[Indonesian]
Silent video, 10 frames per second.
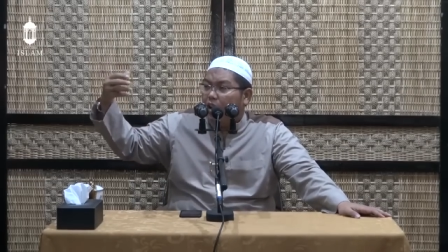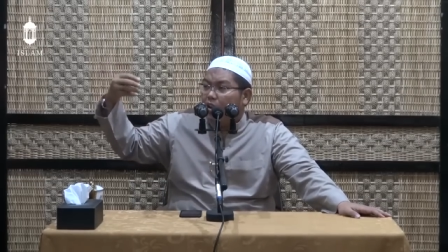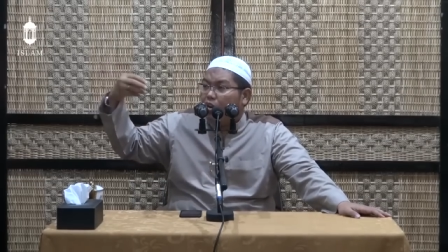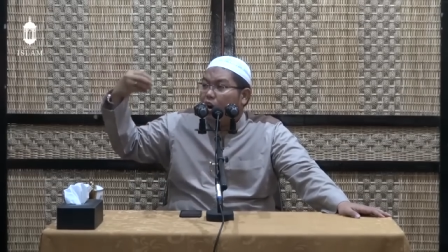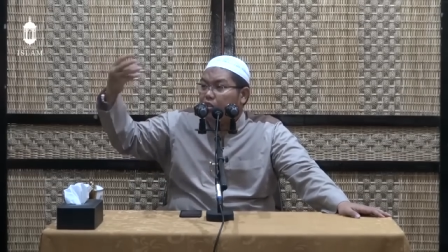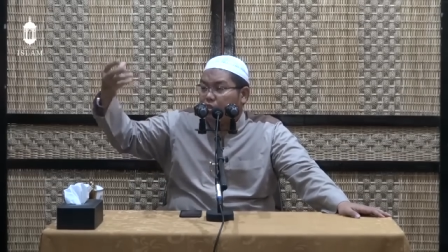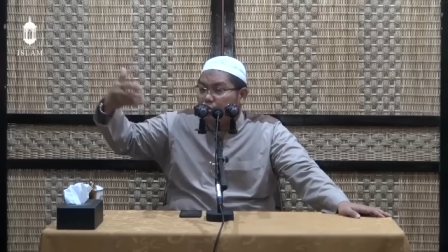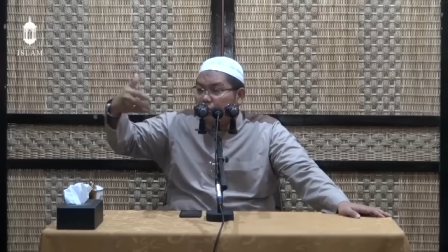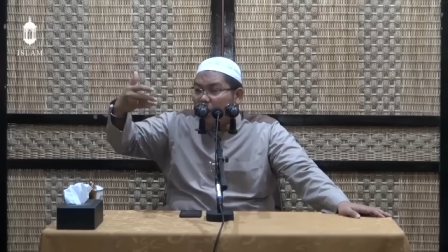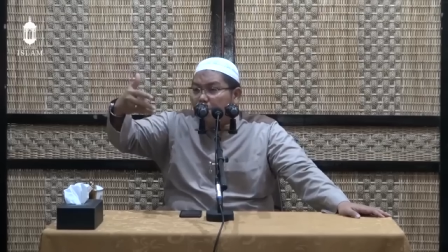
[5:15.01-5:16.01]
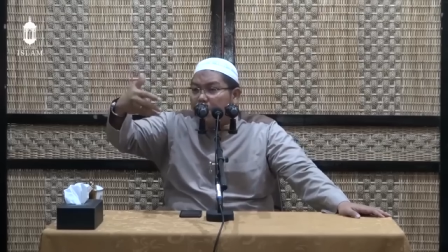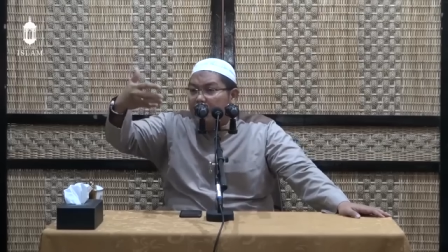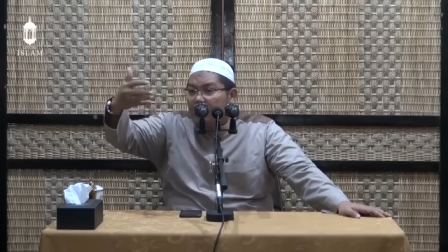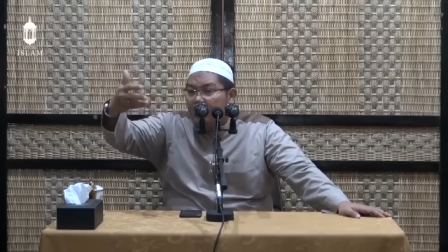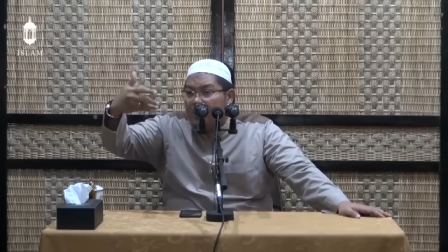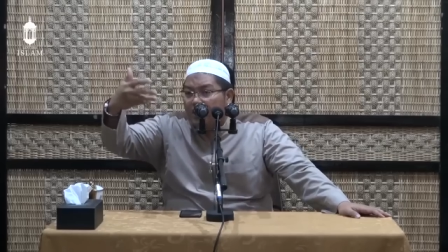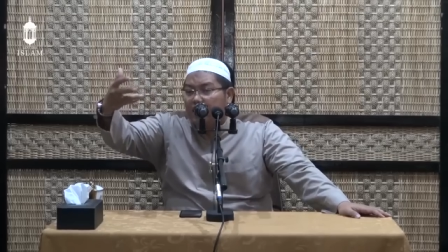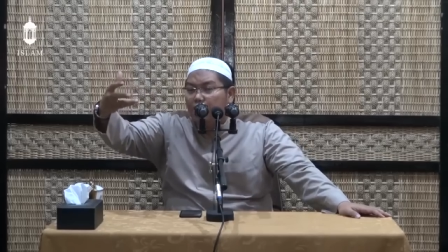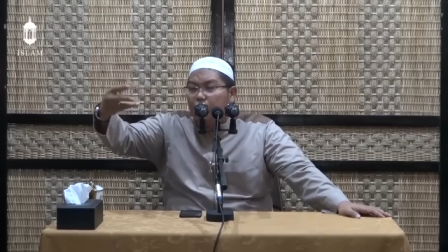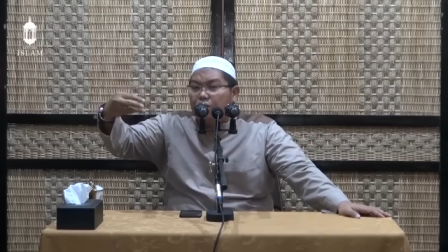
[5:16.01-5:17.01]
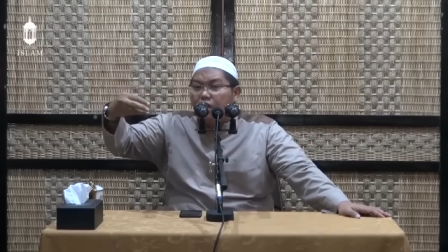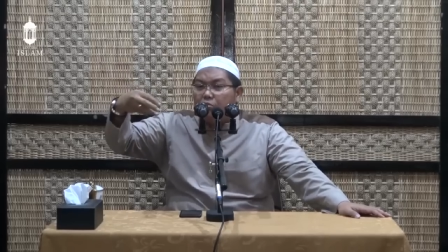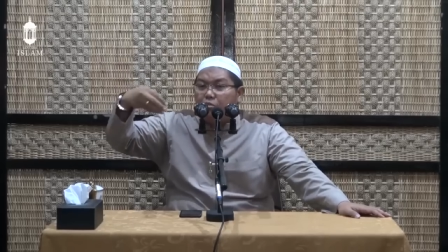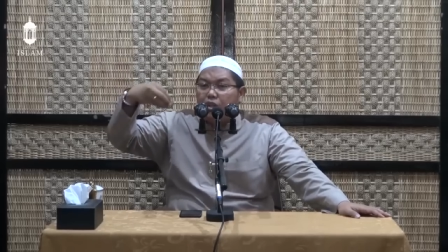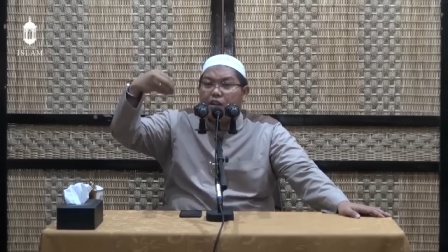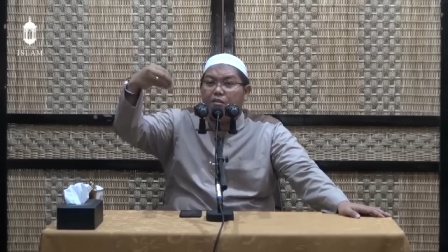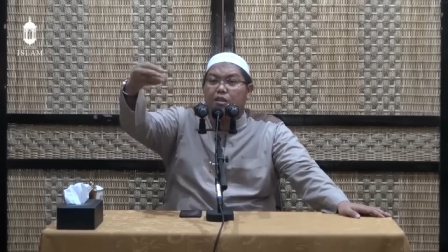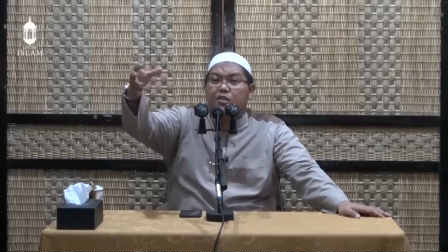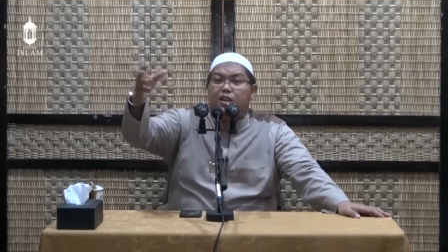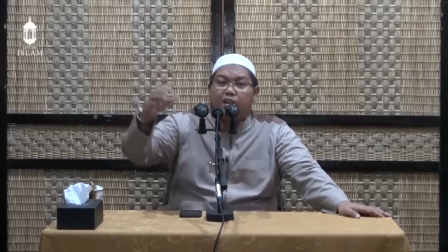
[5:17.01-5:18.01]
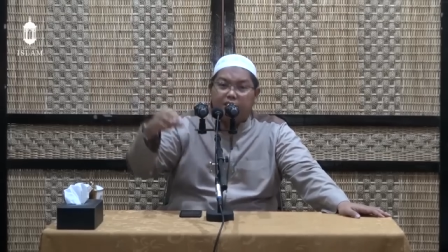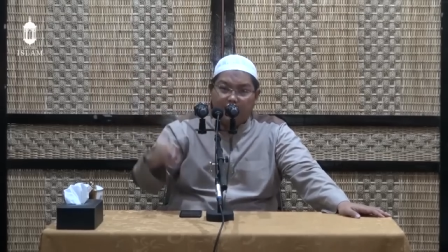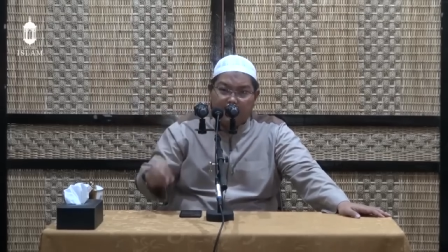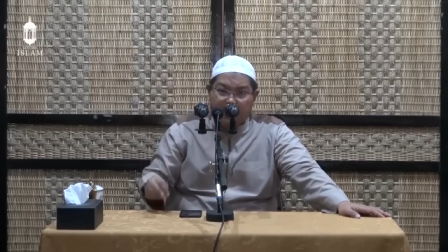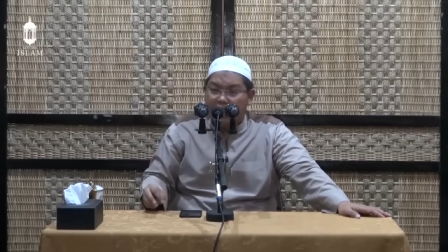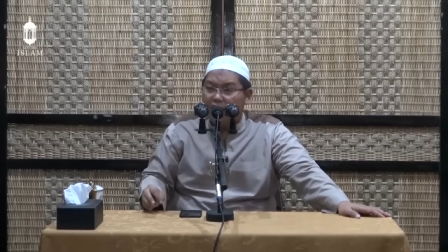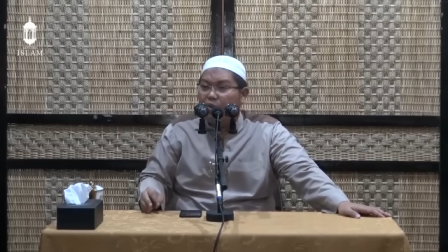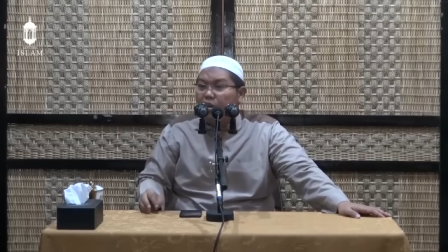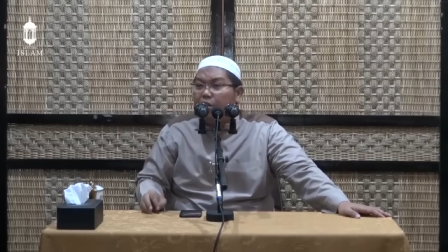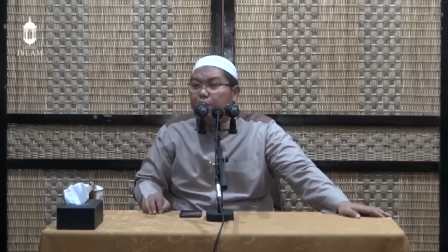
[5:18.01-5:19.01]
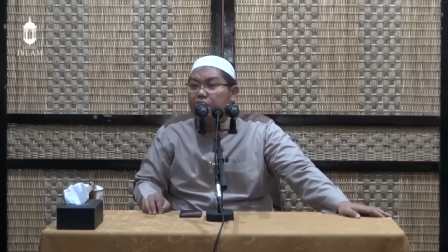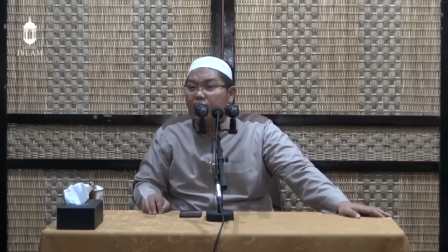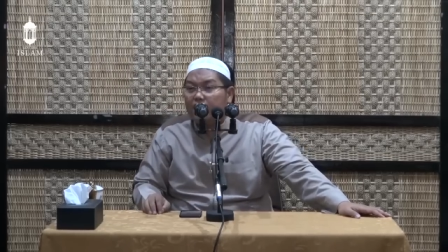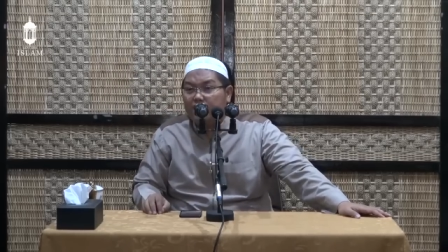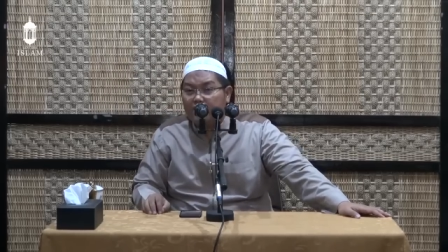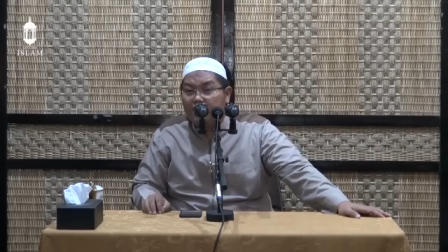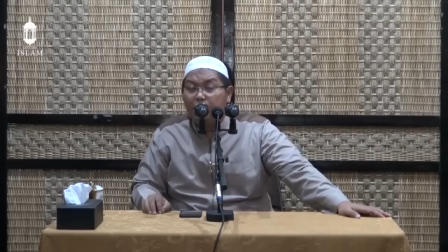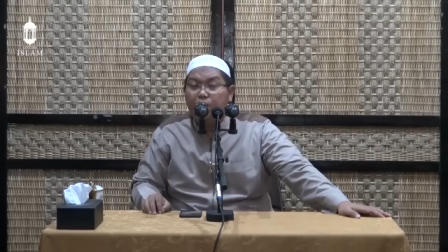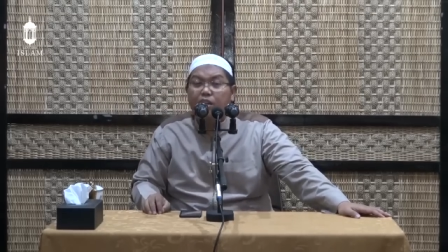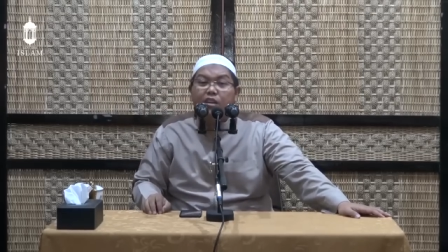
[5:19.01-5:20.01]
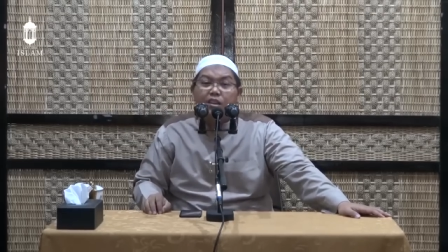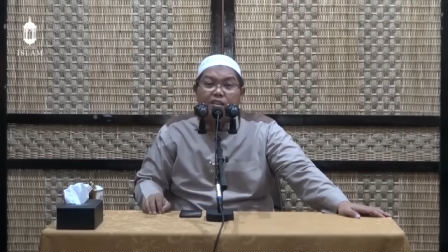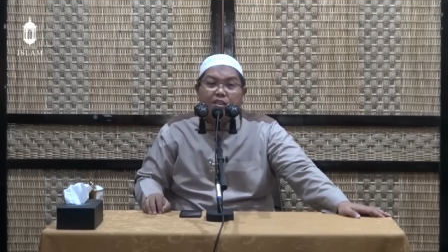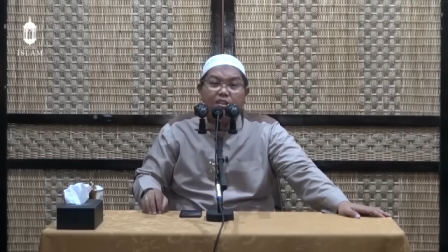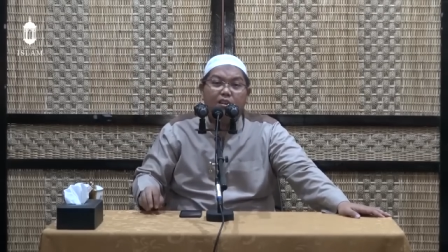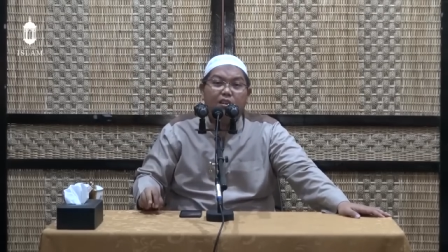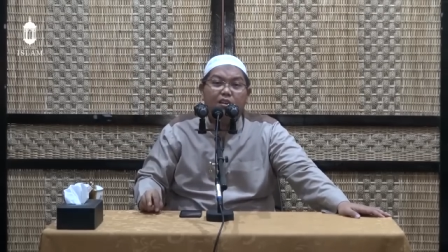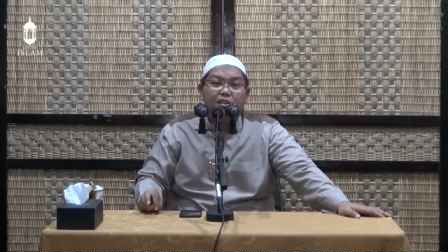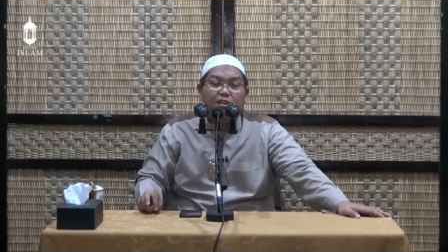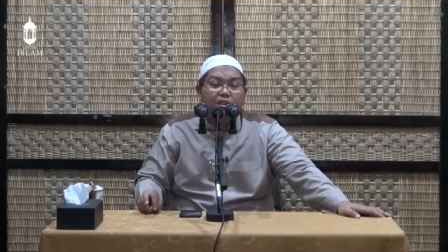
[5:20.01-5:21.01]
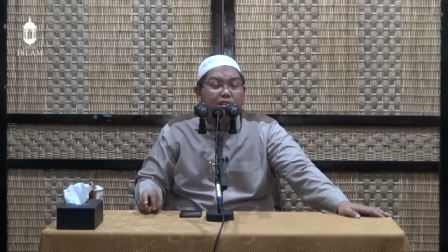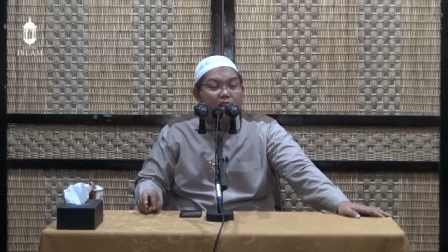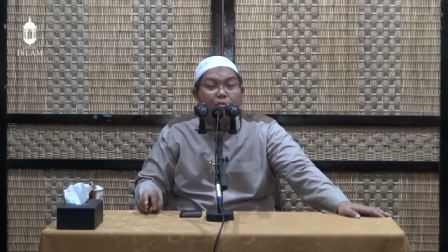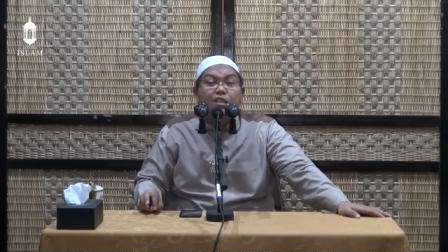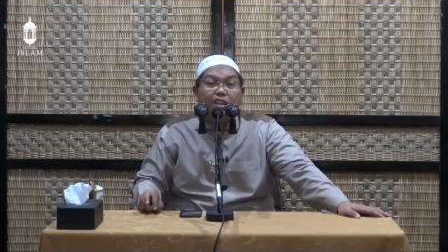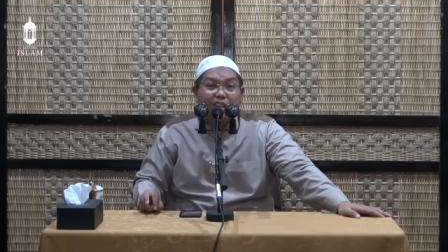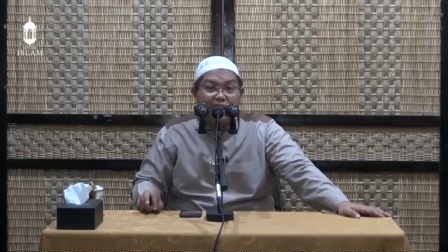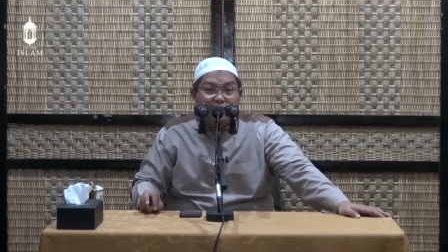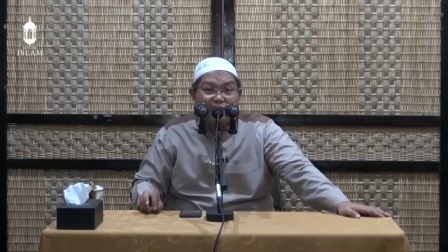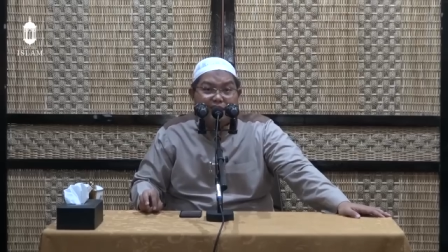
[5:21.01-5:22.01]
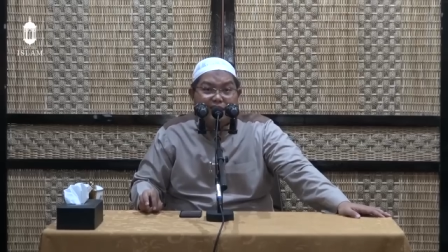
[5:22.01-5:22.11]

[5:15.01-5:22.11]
Qas suka memberi cerita di masjid, memberikan nasihat ya. Karena ada orang pintar kasih nasihat tapi ternyata tidak pintar ya.